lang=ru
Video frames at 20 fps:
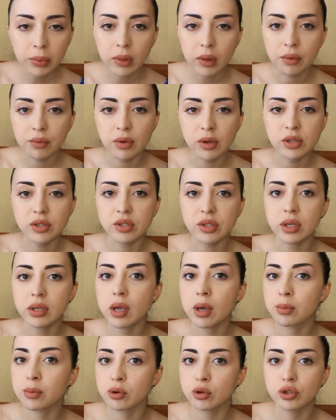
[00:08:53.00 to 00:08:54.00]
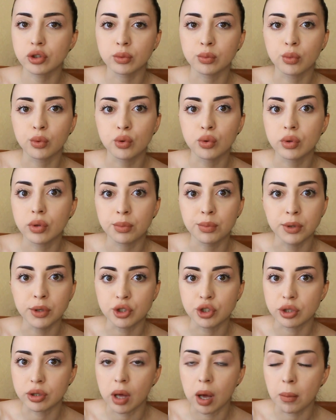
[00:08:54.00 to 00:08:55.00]
весь день я просто буду
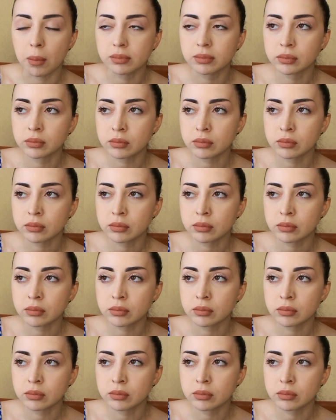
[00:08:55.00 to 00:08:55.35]
напряжена.